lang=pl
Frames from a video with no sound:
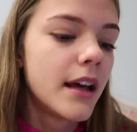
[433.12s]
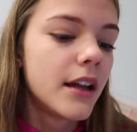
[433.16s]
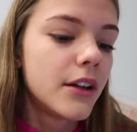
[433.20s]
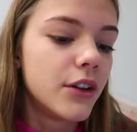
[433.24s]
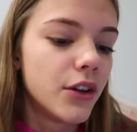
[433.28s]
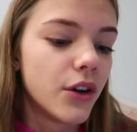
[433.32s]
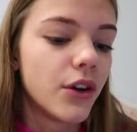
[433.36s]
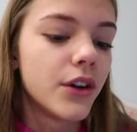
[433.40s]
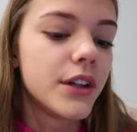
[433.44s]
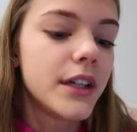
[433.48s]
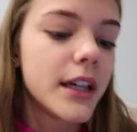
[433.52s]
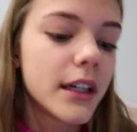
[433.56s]

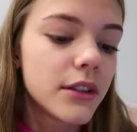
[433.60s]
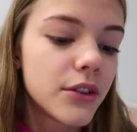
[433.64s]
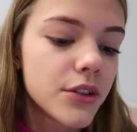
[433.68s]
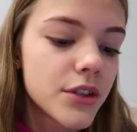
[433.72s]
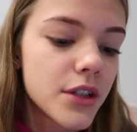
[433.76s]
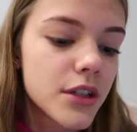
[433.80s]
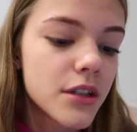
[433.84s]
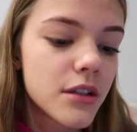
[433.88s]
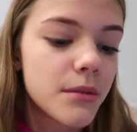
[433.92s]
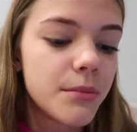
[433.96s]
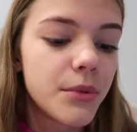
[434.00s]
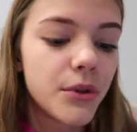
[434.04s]
No i jak to
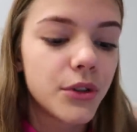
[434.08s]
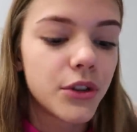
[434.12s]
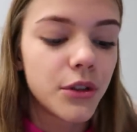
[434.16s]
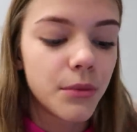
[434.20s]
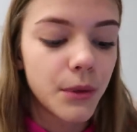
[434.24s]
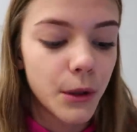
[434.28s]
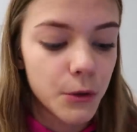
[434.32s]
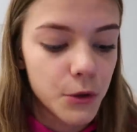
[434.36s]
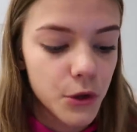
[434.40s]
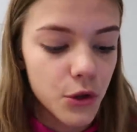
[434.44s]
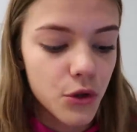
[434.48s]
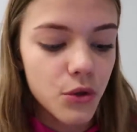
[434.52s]
się zrobiło, to
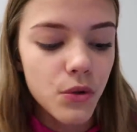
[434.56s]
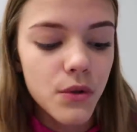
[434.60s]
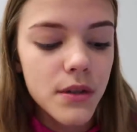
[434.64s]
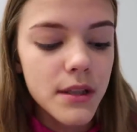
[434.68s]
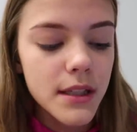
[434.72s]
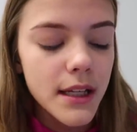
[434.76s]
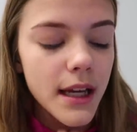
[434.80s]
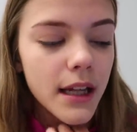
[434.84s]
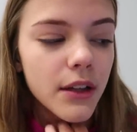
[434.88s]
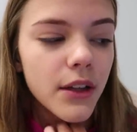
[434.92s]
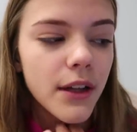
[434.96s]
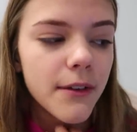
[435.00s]
miał się
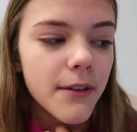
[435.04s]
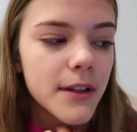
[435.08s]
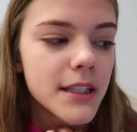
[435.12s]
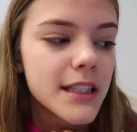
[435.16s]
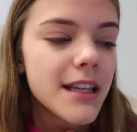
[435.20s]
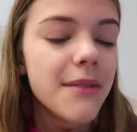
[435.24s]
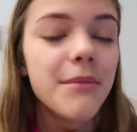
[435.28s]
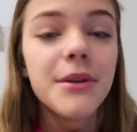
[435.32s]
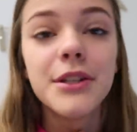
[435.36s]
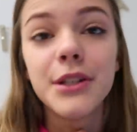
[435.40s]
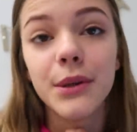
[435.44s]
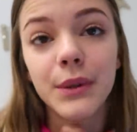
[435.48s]
szóstkę, no i
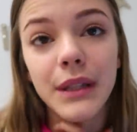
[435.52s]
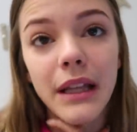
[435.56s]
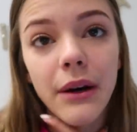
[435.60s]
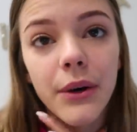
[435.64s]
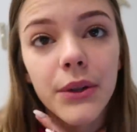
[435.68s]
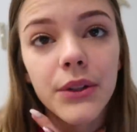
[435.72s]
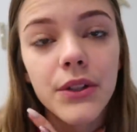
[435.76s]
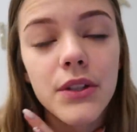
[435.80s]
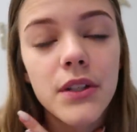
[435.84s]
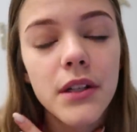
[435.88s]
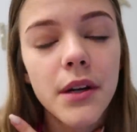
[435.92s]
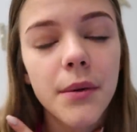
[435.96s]
właśnie mi się
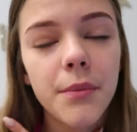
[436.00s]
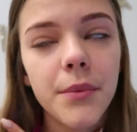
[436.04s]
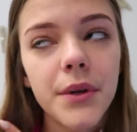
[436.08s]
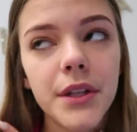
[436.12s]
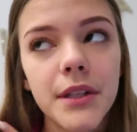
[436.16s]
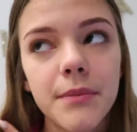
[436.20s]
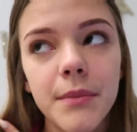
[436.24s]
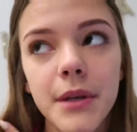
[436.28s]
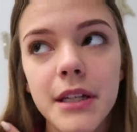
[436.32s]
udało to zrobić.